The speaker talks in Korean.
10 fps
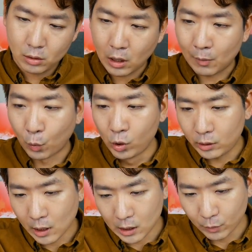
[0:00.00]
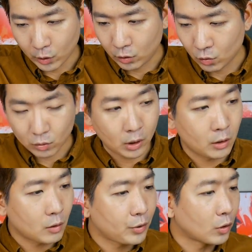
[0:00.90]
아, 몰테일 뭐 이용, 아,
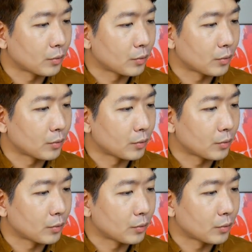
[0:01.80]
이런 거 필요